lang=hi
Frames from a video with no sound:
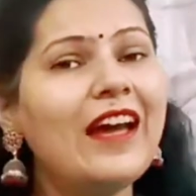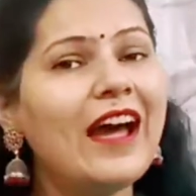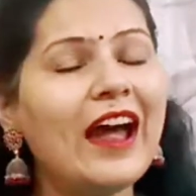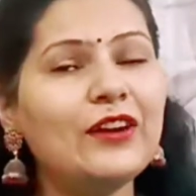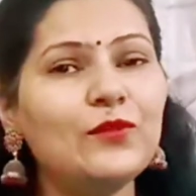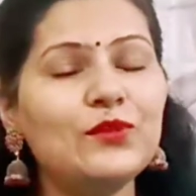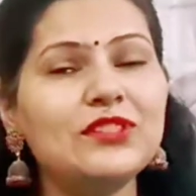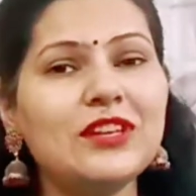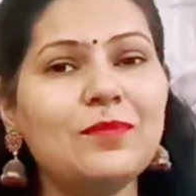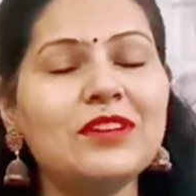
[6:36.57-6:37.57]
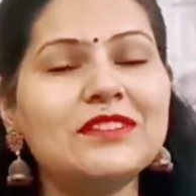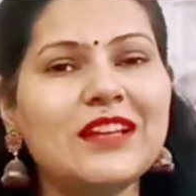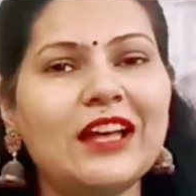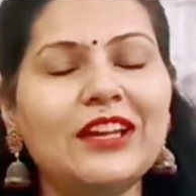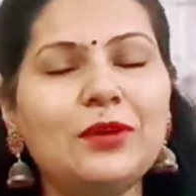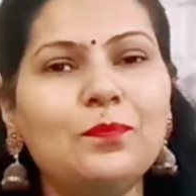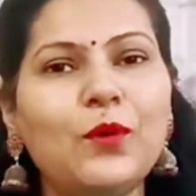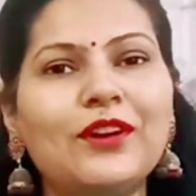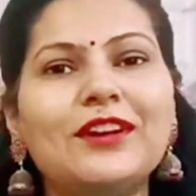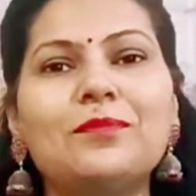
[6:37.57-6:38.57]
एंड उससे भी ज्यादा
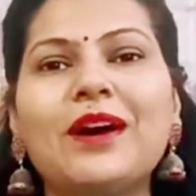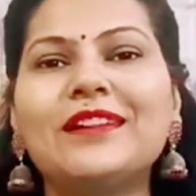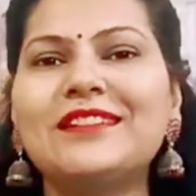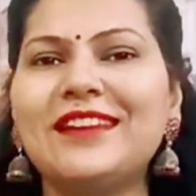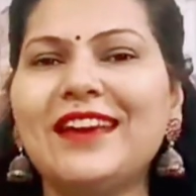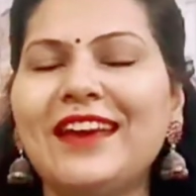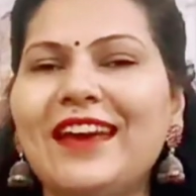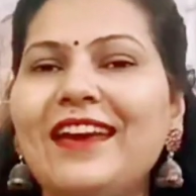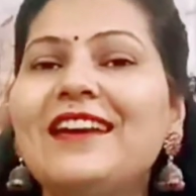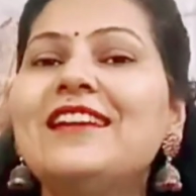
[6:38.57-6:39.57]
इम्पोर्टेंट बात ये है